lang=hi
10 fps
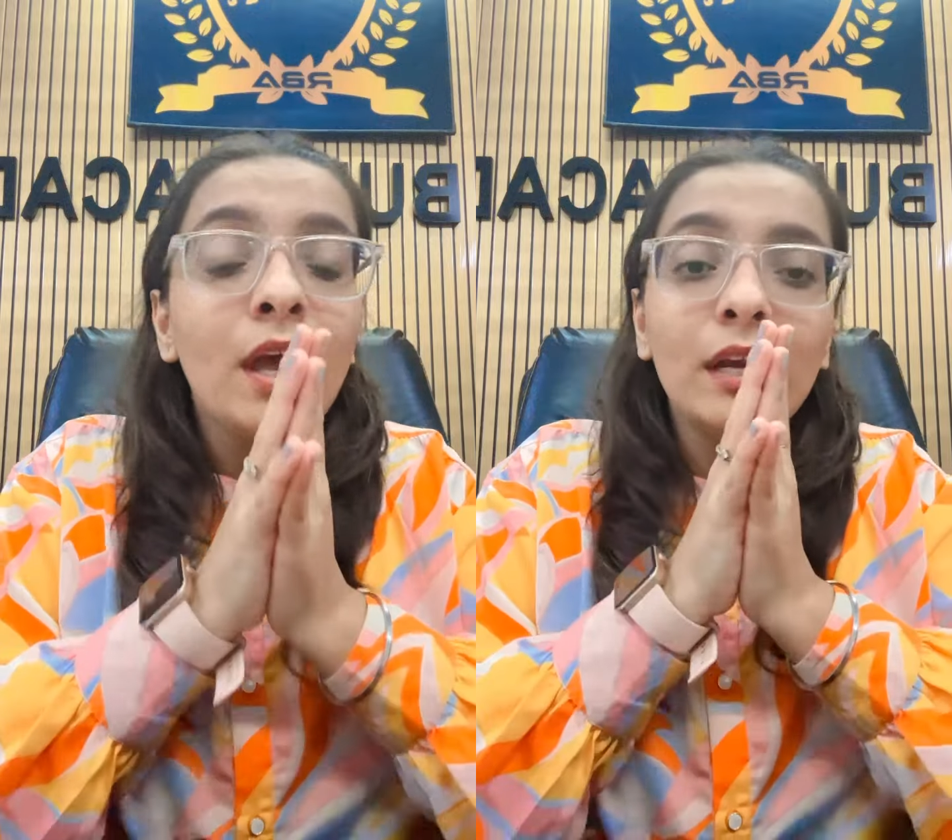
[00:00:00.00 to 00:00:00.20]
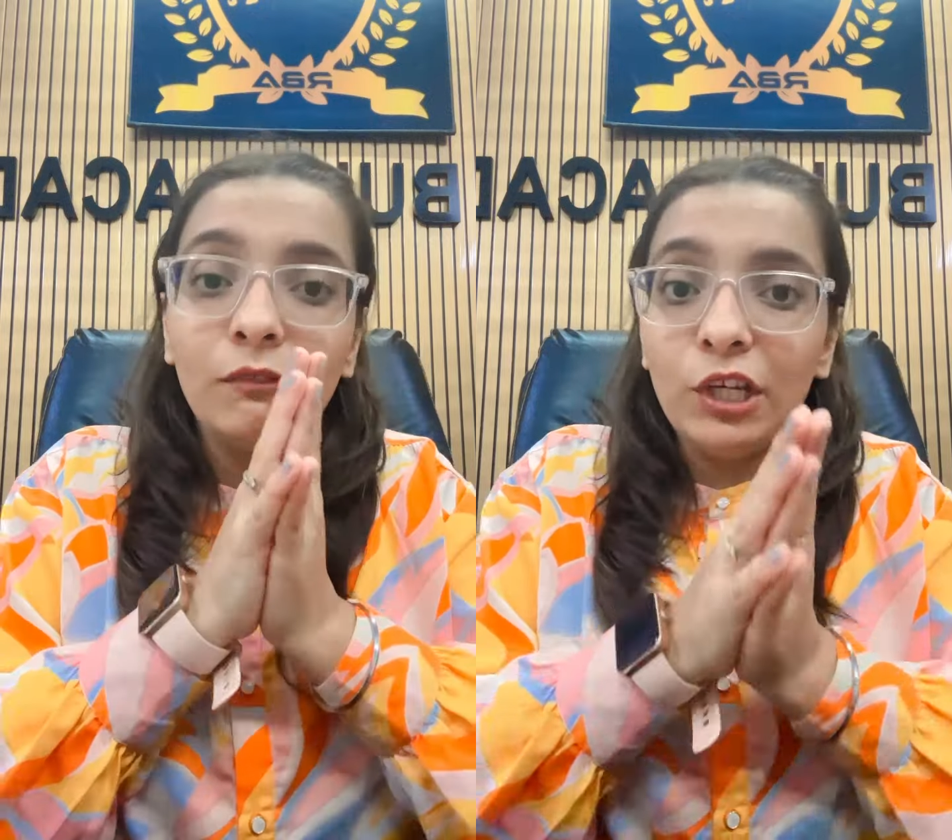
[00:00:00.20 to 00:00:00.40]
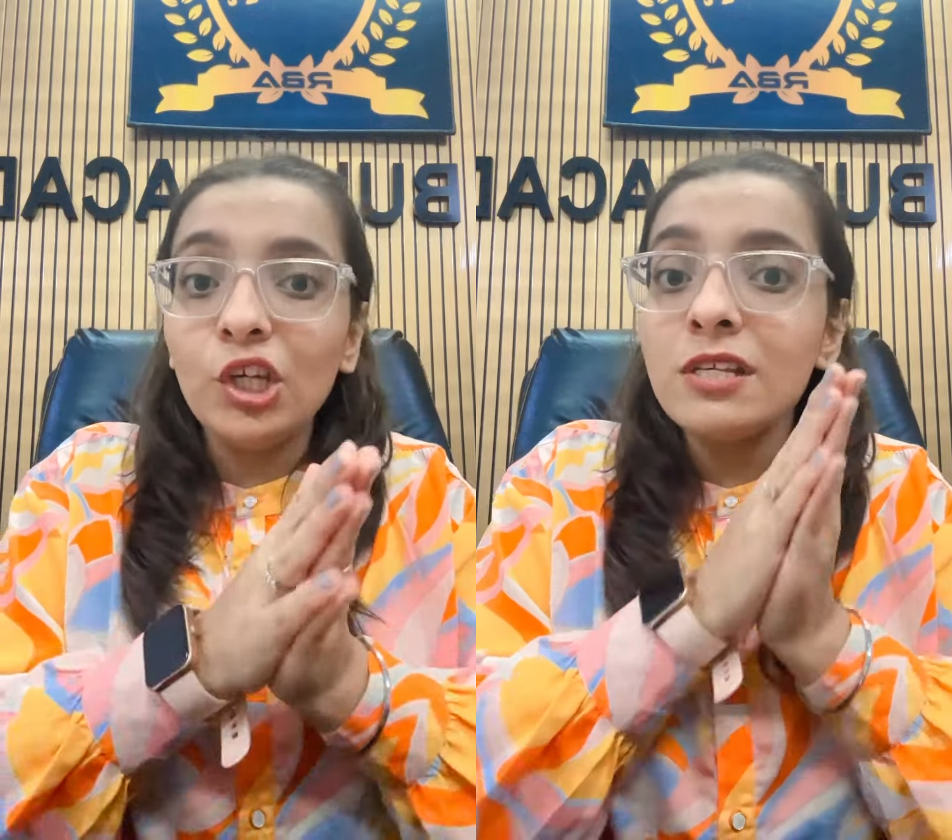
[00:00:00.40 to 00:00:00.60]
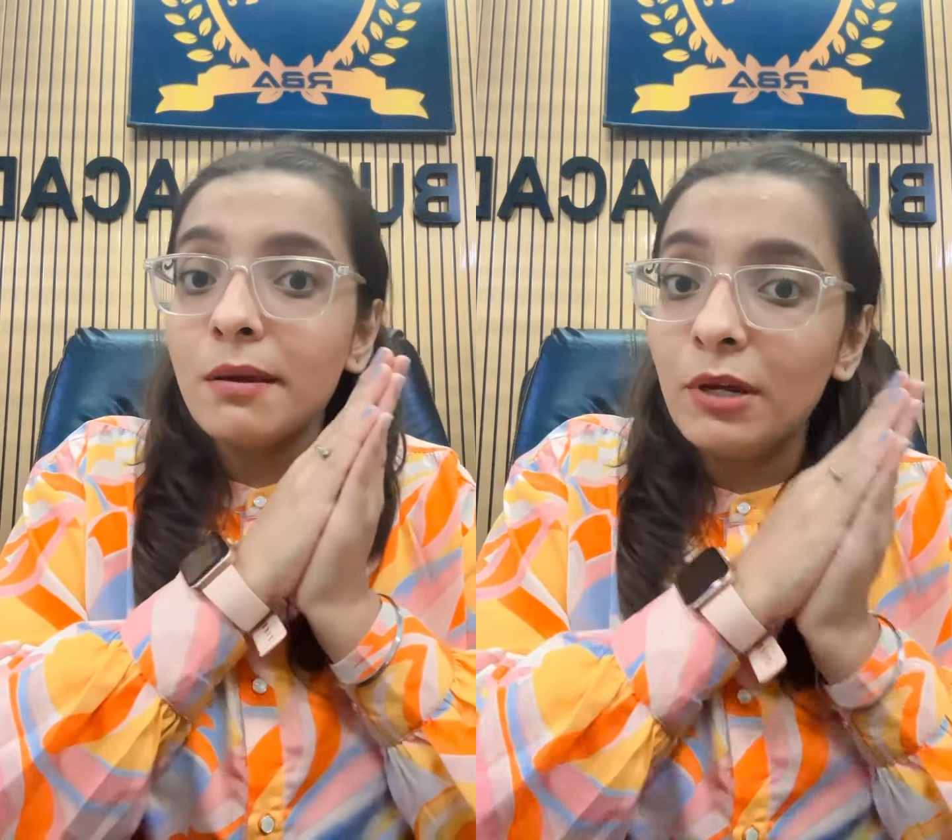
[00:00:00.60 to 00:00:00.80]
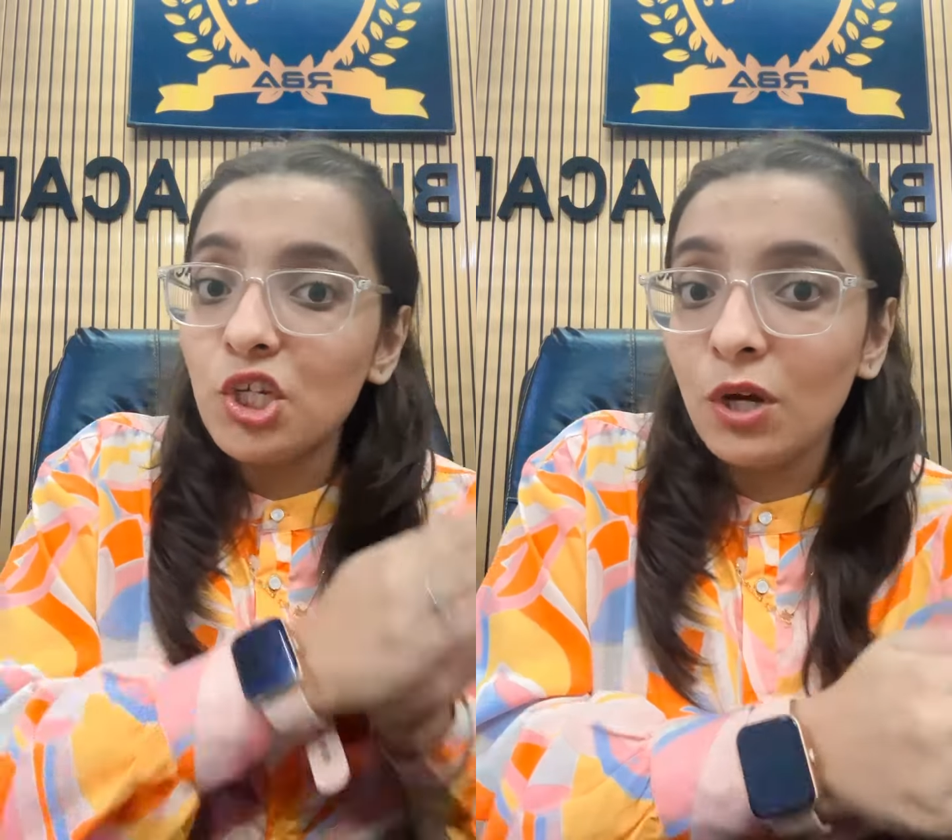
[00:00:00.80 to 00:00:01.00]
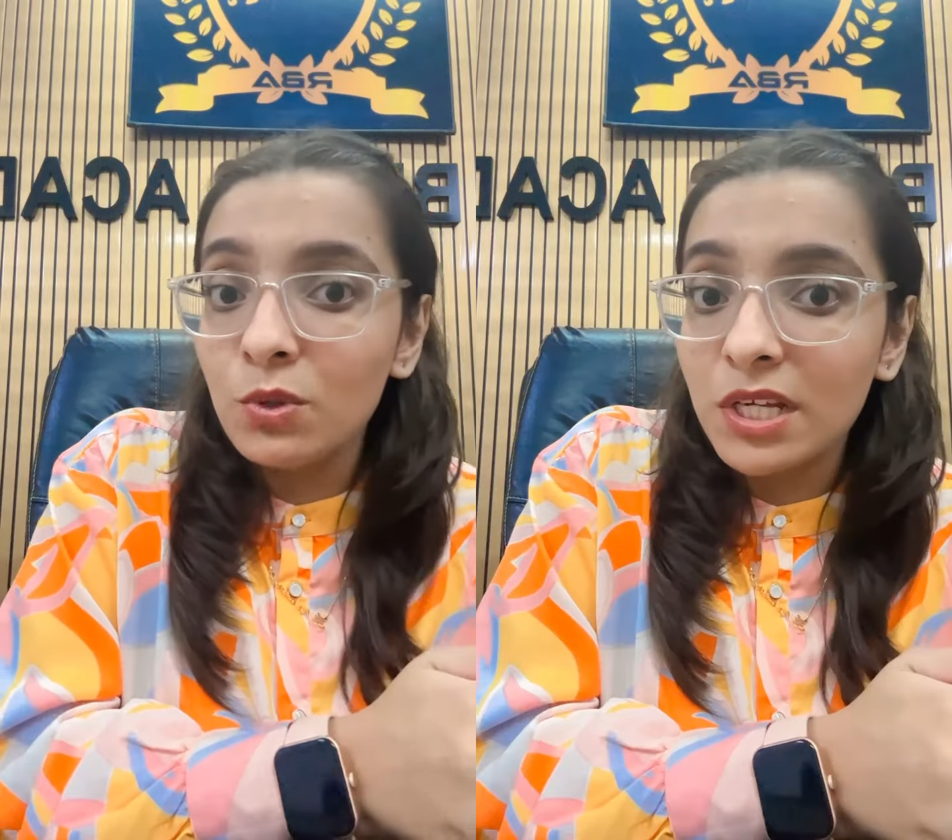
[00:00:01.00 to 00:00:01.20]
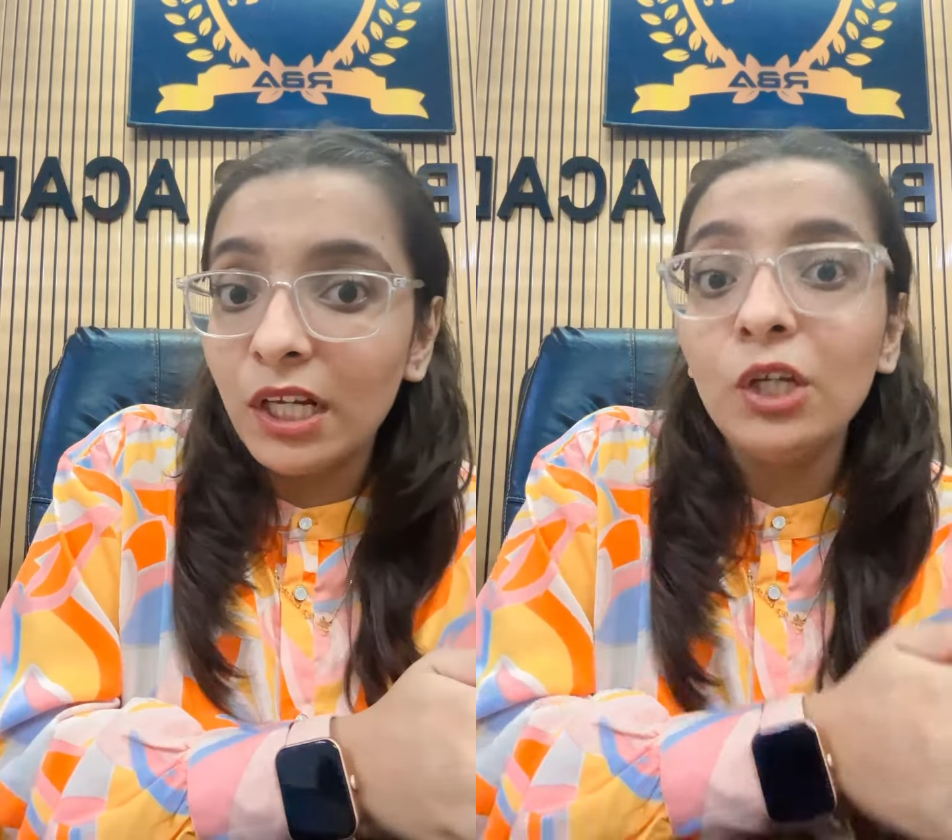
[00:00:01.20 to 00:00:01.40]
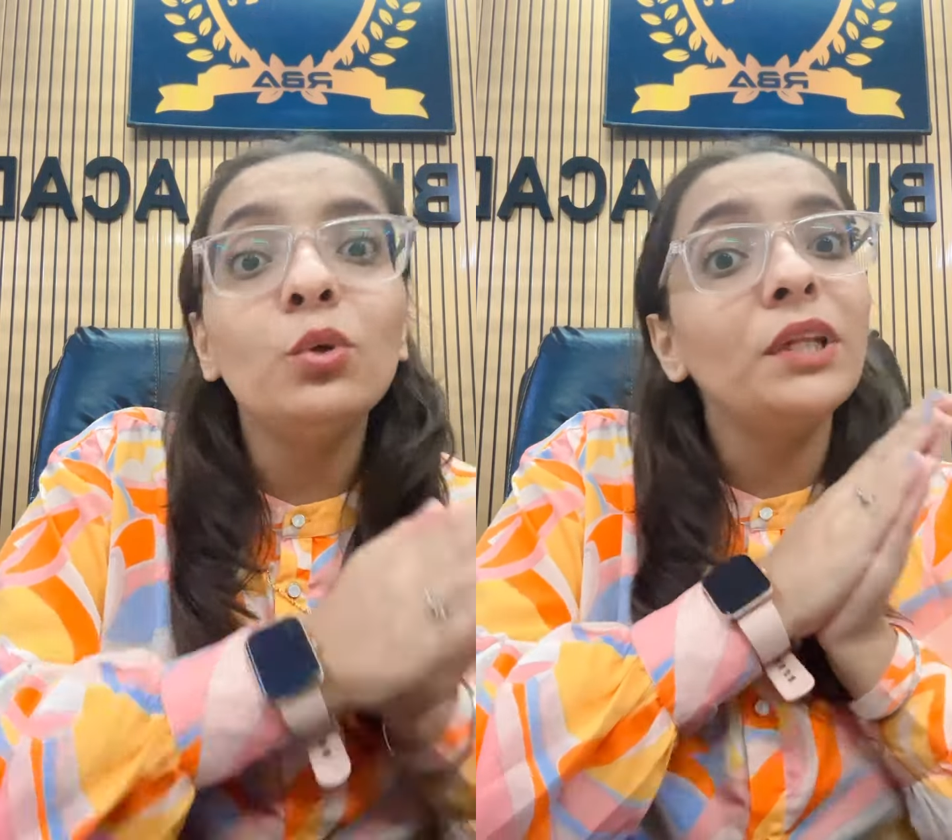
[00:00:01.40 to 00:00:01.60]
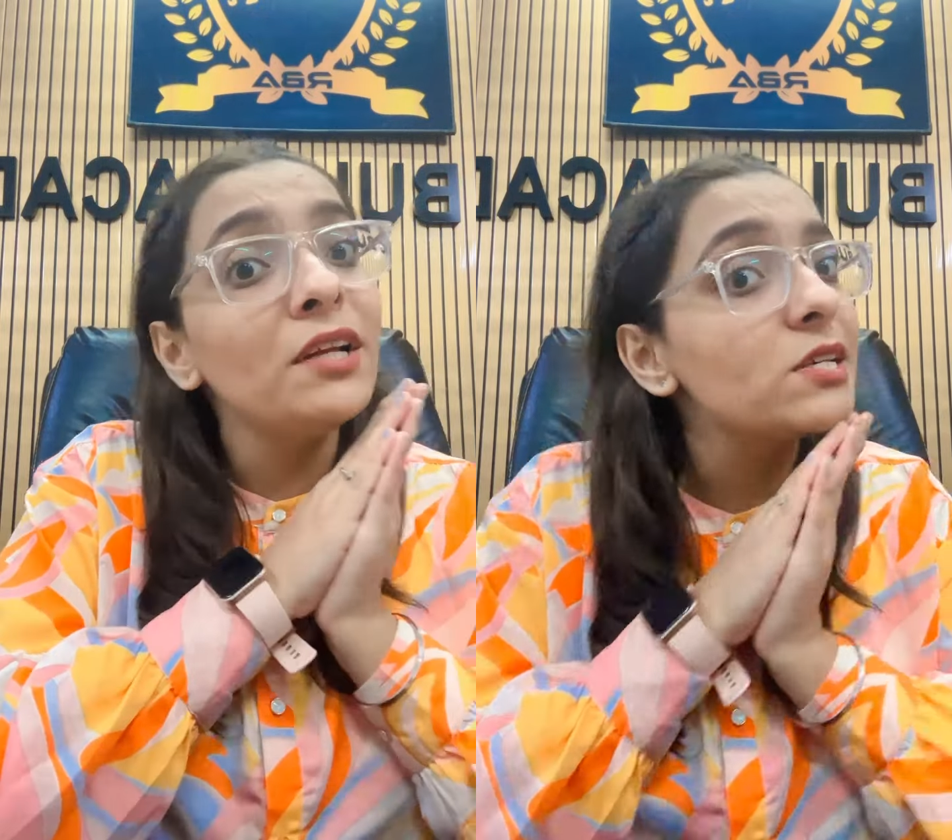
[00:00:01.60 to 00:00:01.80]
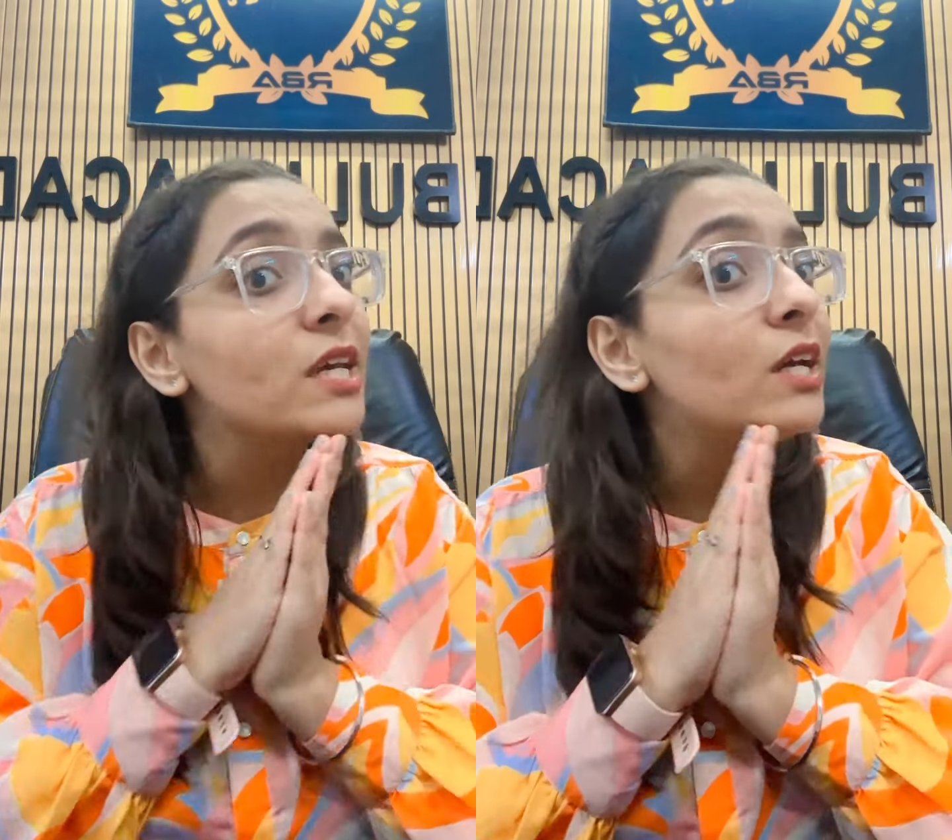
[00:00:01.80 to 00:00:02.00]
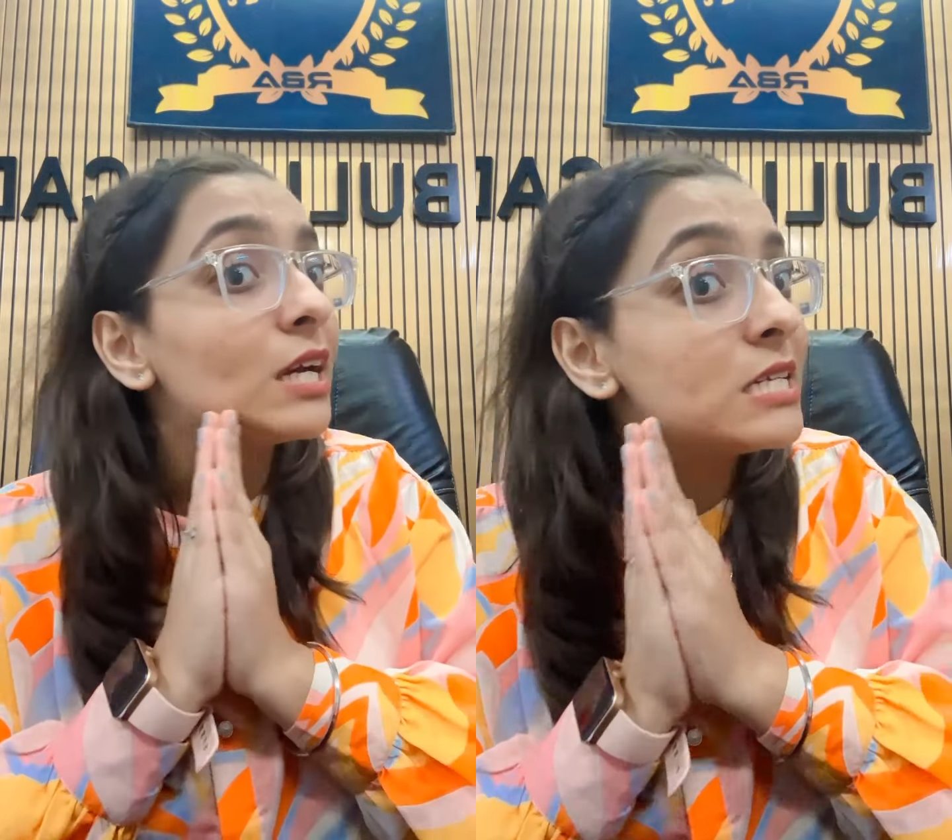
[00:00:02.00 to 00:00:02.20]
रिविजन्स हमेशा उसके लिए होती है जिसकी